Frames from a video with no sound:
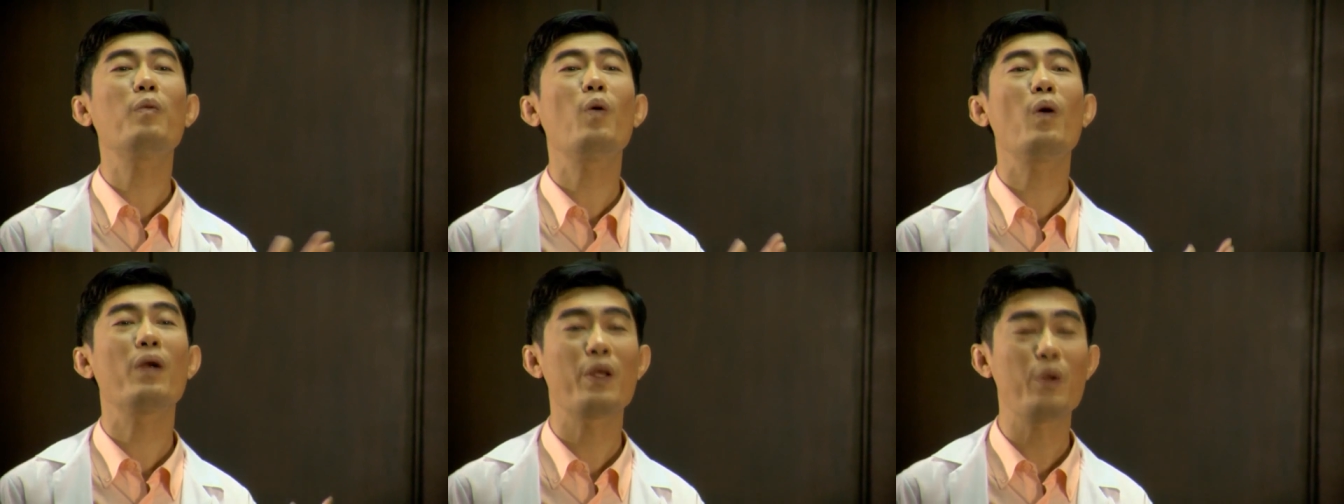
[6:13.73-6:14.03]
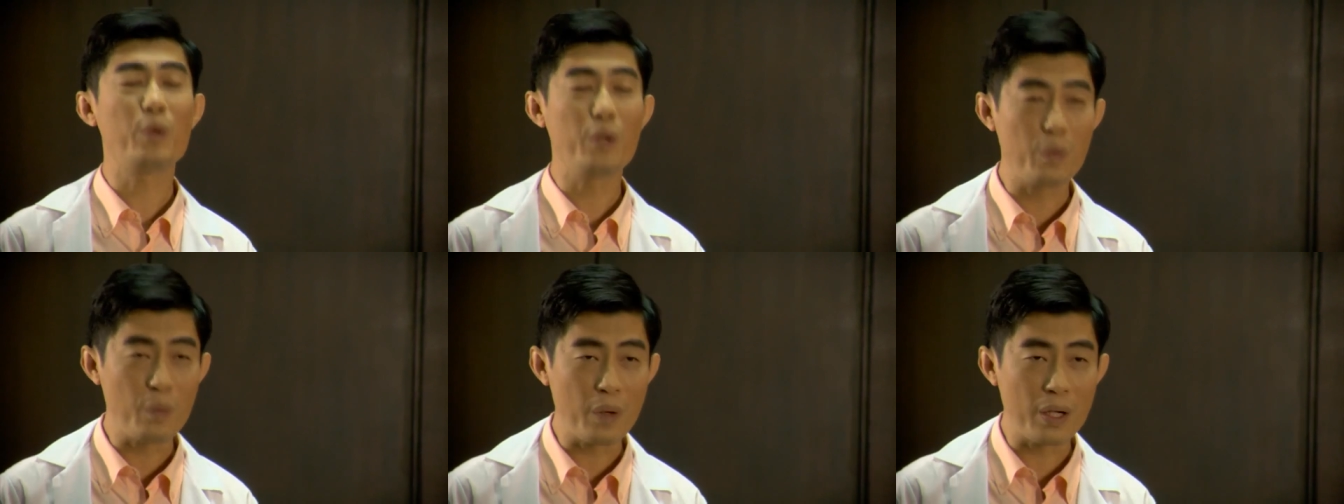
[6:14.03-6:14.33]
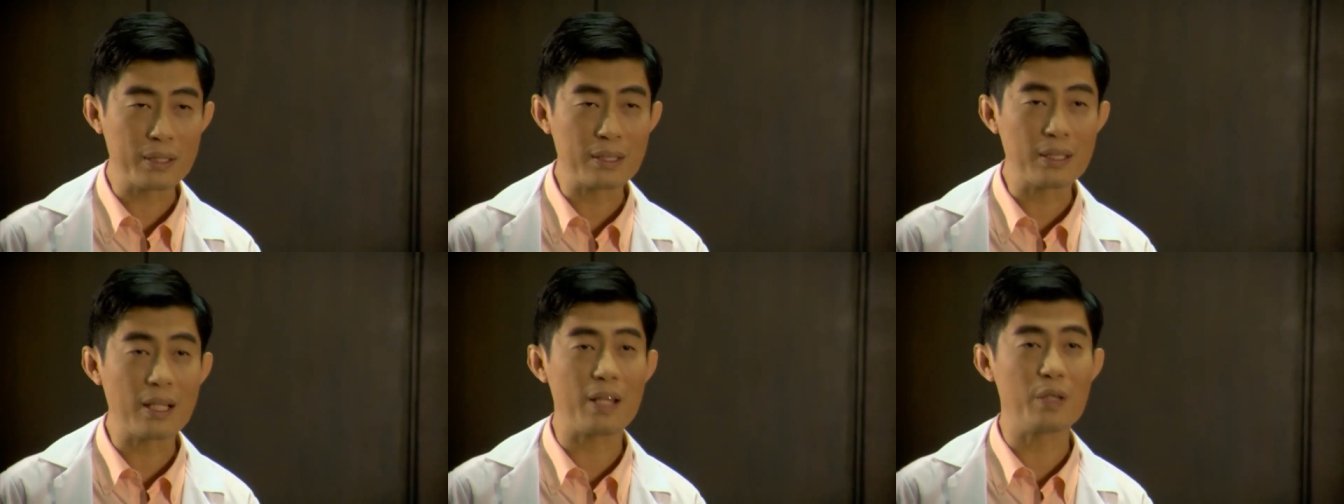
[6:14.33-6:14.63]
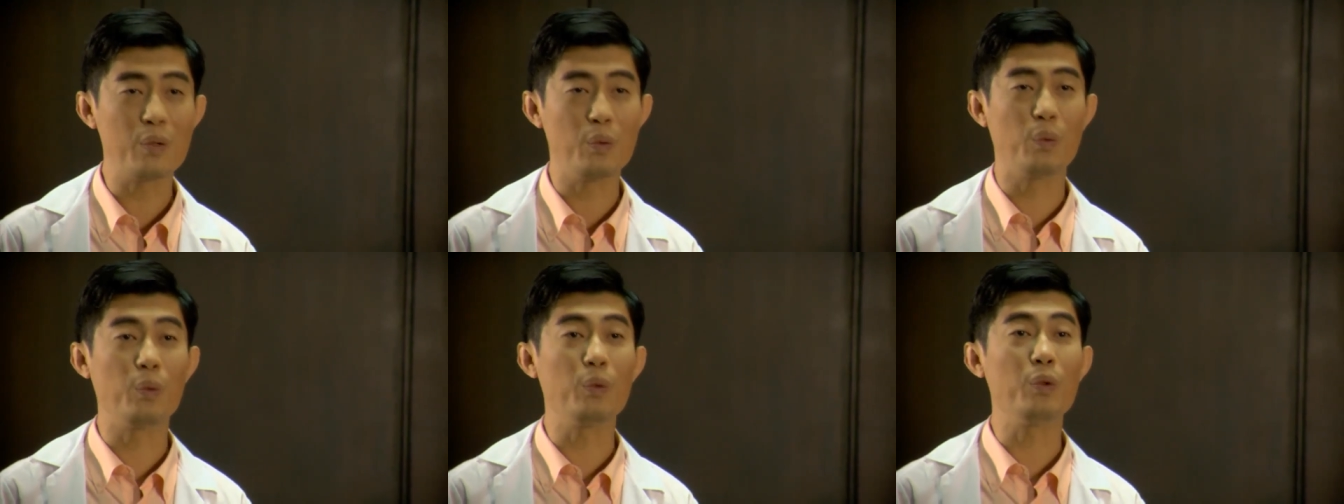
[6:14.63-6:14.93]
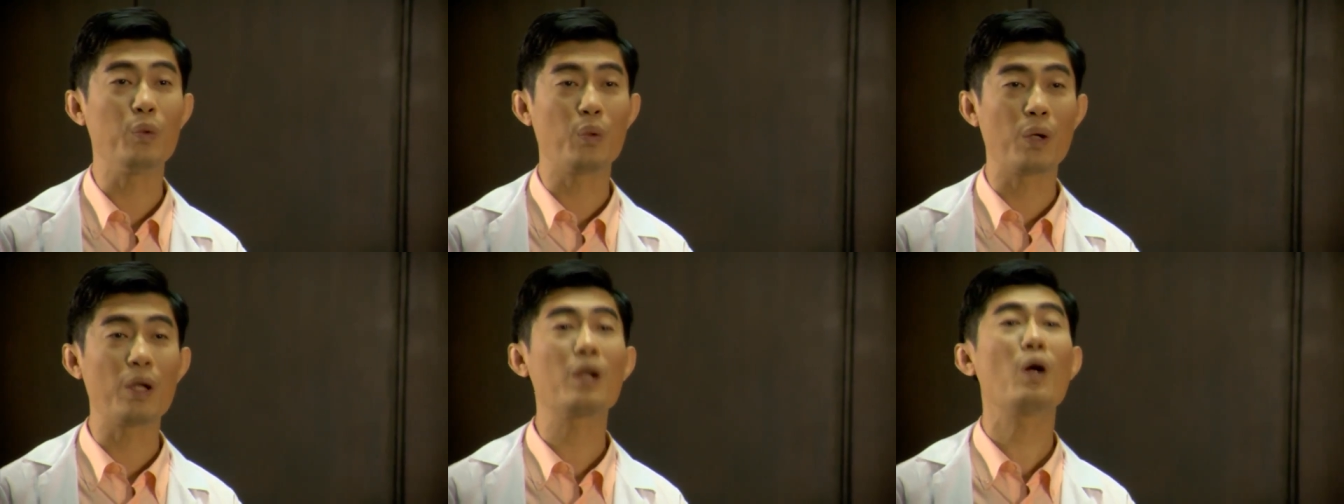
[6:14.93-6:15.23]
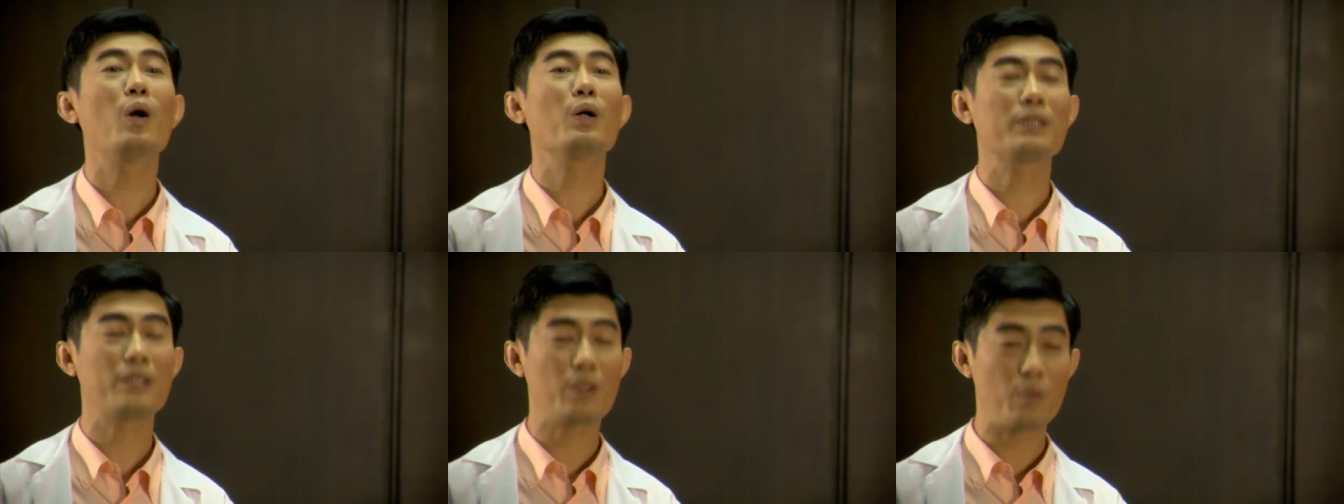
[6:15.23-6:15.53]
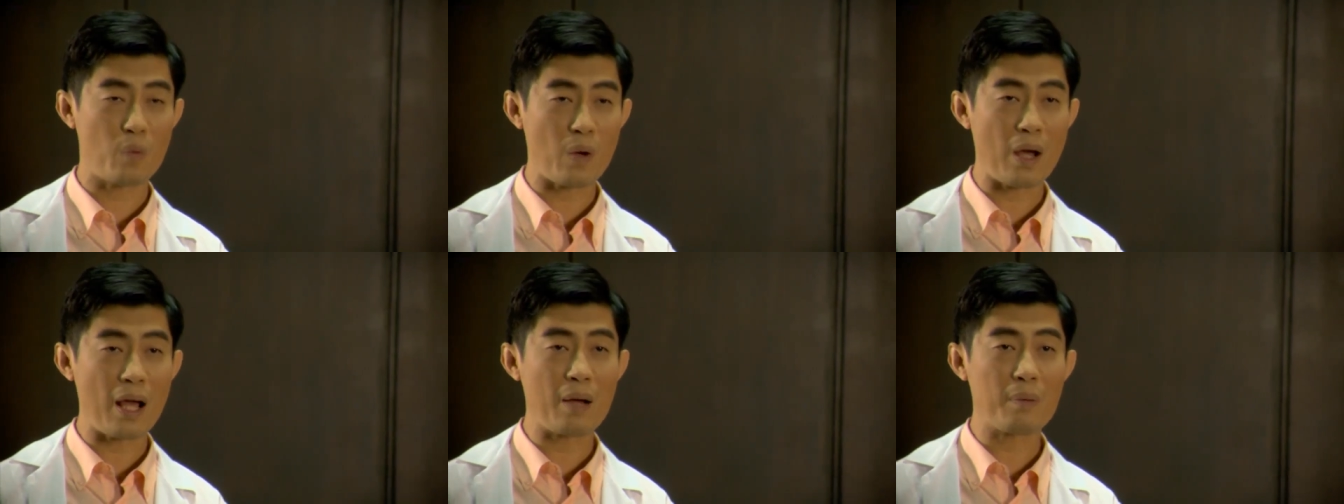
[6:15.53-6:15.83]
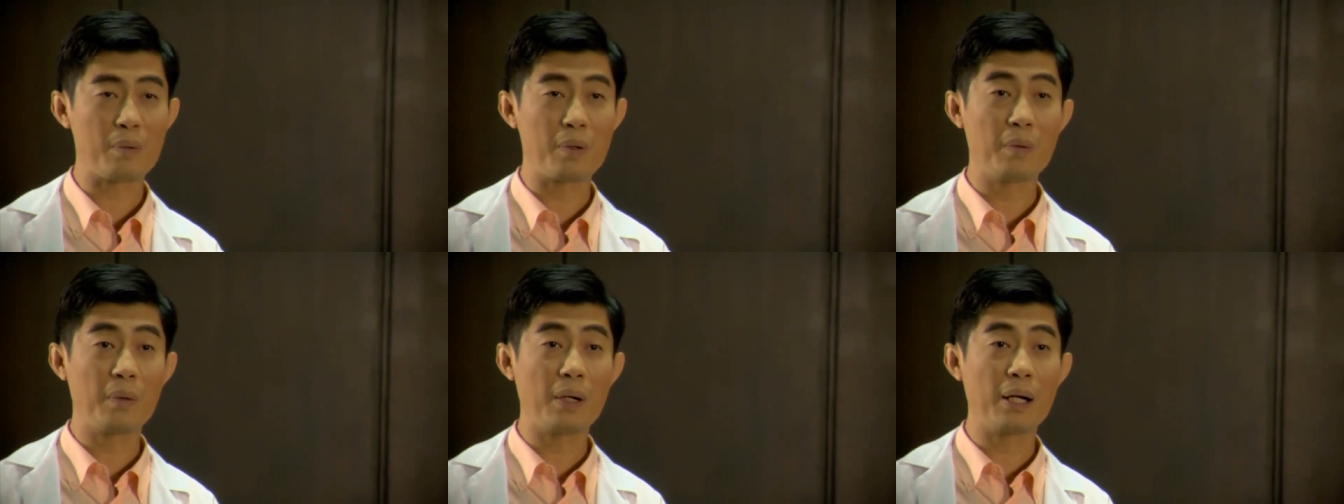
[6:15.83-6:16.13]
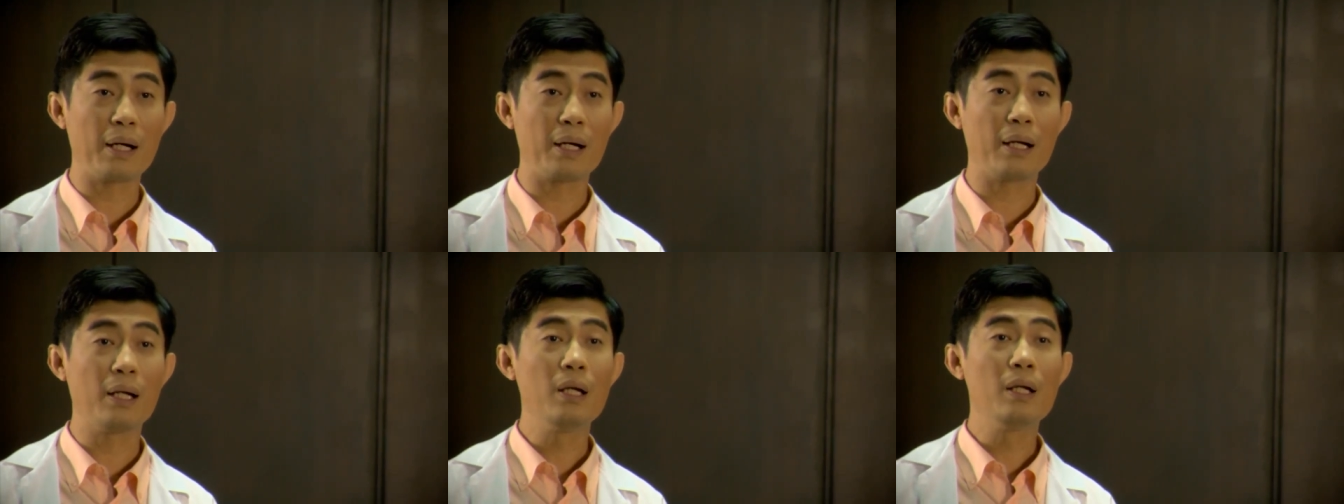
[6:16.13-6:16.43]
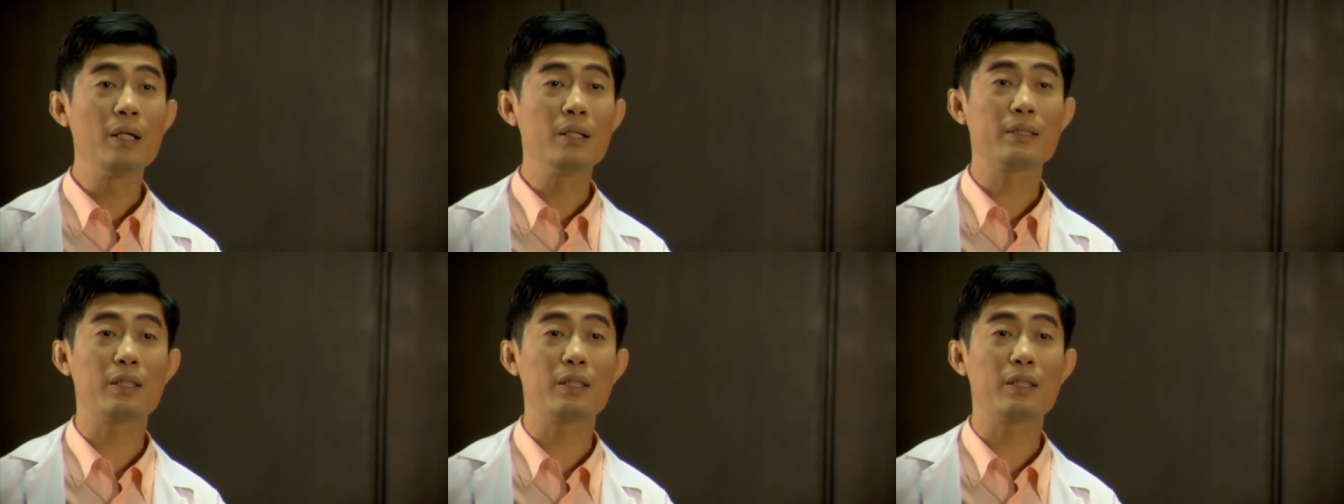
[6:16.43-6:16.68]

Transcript: ทั้งปวงในยูนิเวอร์สเนี่ยอยู่อยู่ข้างนอกเซตว่างเพราะว่า